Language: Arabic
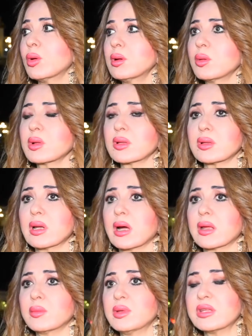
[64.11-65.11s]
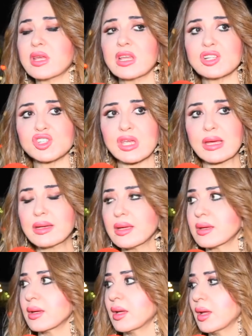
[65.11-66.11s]
كل الوطن العربي تيجي
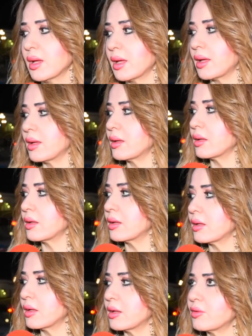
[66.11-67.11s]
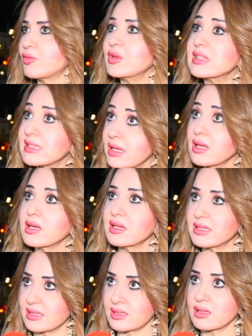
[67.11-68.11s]
تشارك آه، في
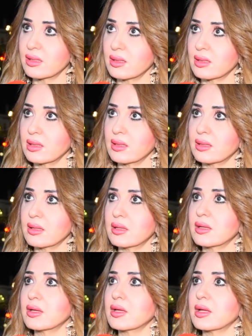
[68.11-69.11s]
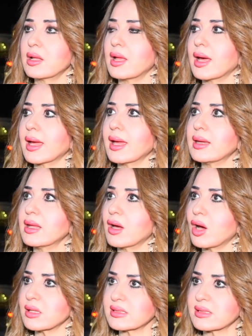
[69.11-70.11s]
سينجلز آه، أغاني
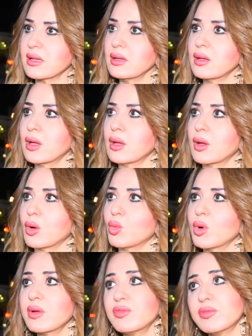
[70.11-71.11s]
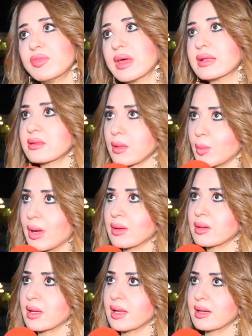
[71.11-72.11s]
خاصة وفي فئة
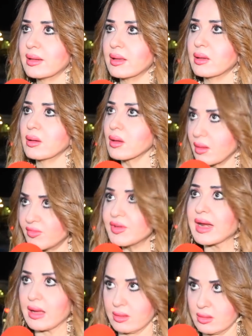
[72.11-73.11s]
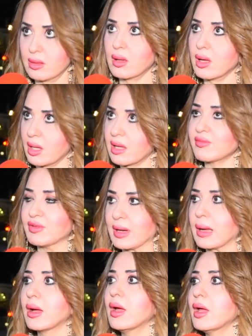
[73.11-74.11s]
طبعا الفرق
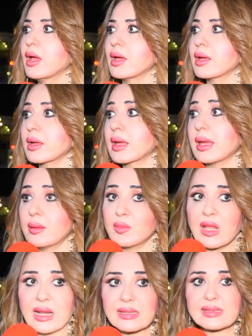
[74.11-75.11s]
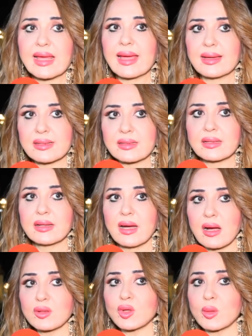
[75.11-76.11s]
كفرقه آه، جاي من الجزائر
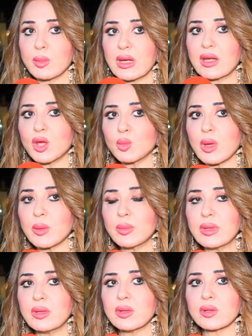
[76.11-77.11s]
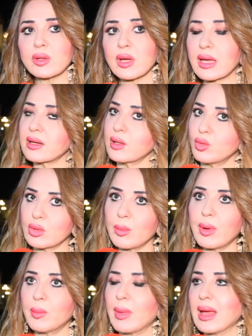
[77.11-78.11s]
اكتر من نجم كبير غير انه
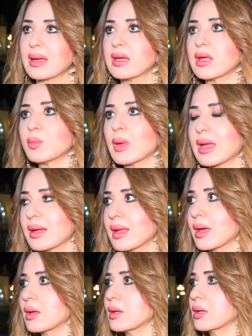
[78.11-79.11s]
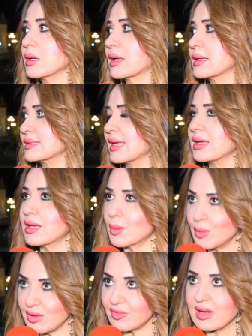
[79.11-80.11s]
طبعا معانا نجم غناء آه، جزائري
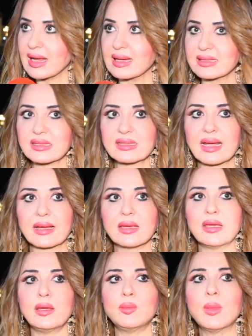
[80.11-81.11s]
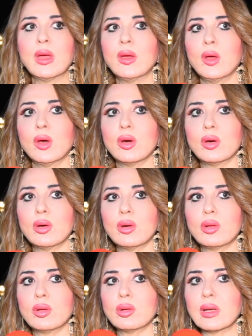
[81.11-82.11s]
كبير في لجنه التحكيم
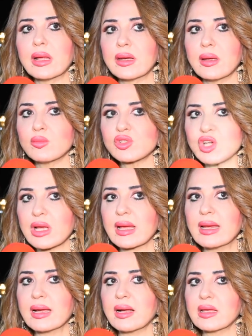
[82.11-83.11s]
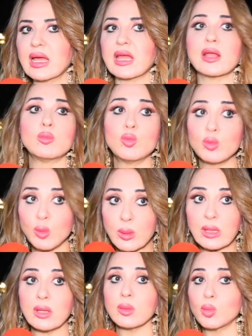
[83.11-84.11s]
آه، لجنه مشكله يحيى
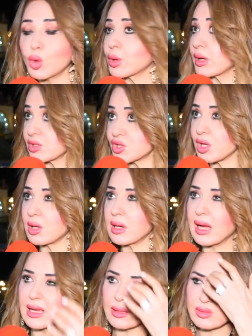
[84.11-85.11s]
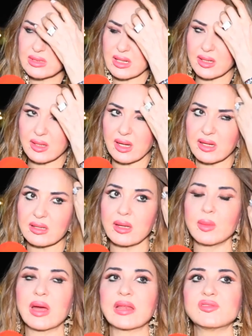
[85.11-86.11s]
الموجي بكره ان شاء الله هيوصل النهارده
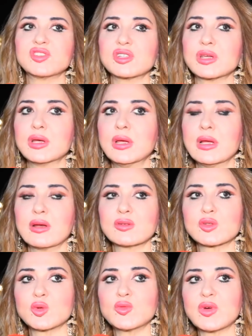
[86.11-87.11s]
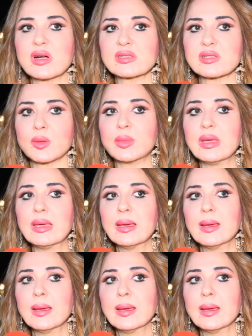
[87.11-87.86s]
معرفش لظروف خاصه بيه